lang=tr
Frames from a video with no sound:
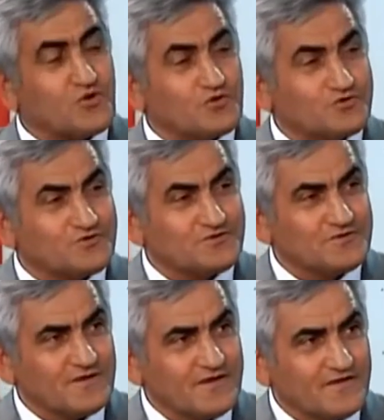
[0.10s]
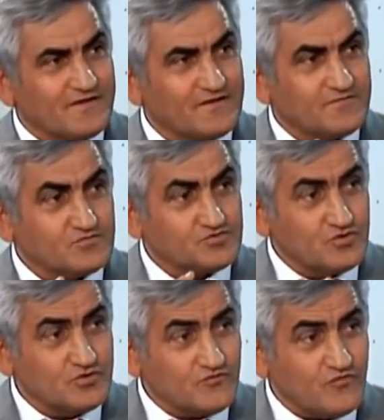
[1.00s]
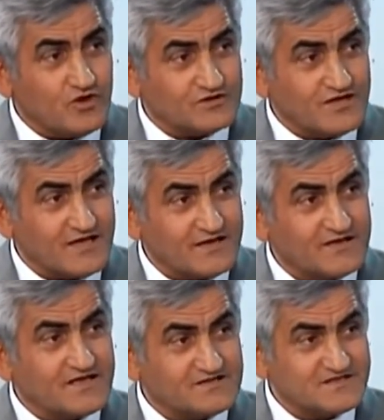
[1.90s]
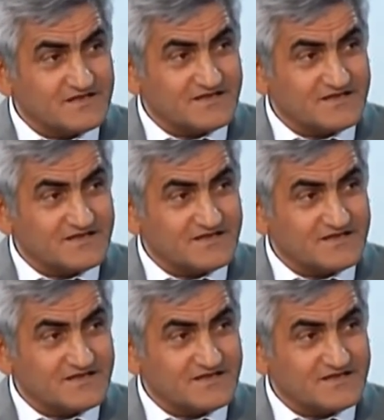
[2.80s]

Söğüt. Söğüt forte ne işe